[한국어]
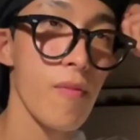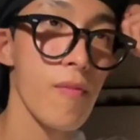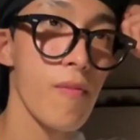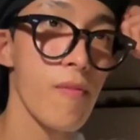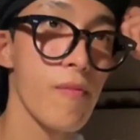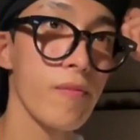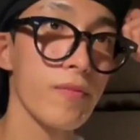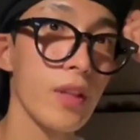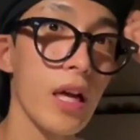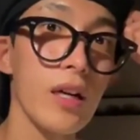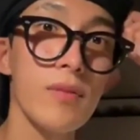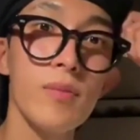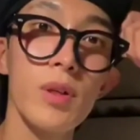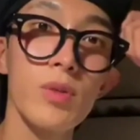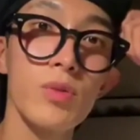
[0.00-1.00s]
음,
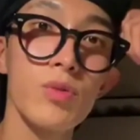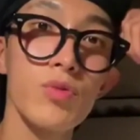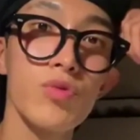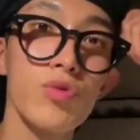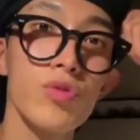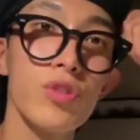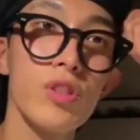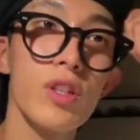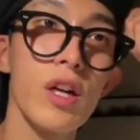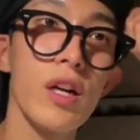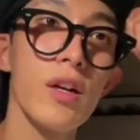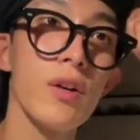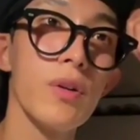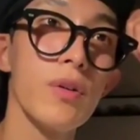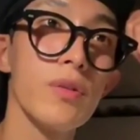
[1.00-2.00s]
다음 방송은
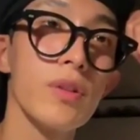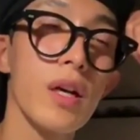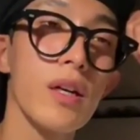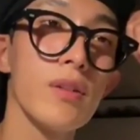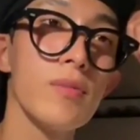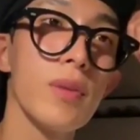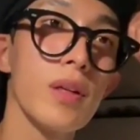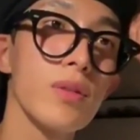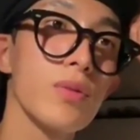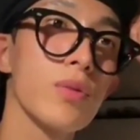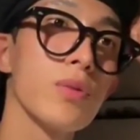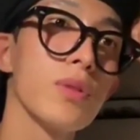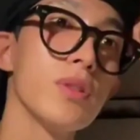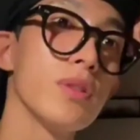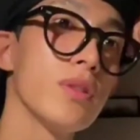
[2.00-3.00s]
누구일까요? 다음
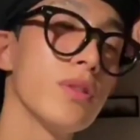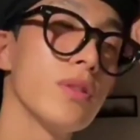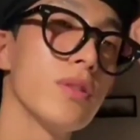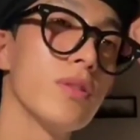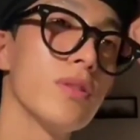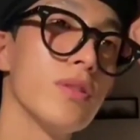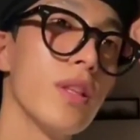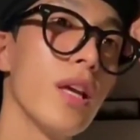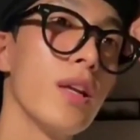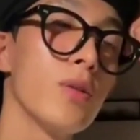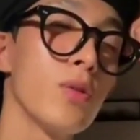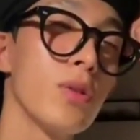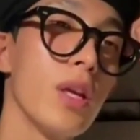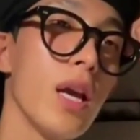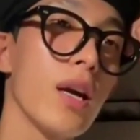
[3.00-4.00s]
방송은
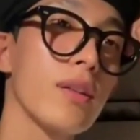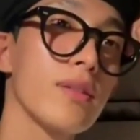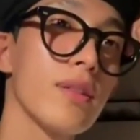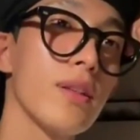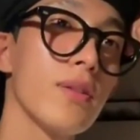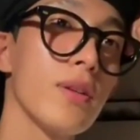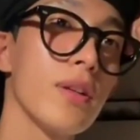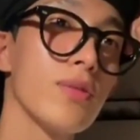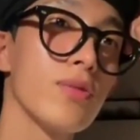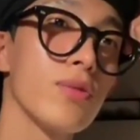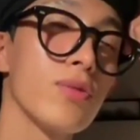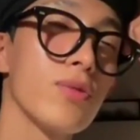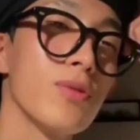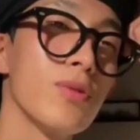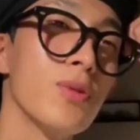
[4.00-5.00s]
내일도
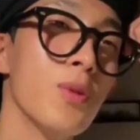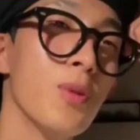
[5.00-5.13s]
예약제여가지고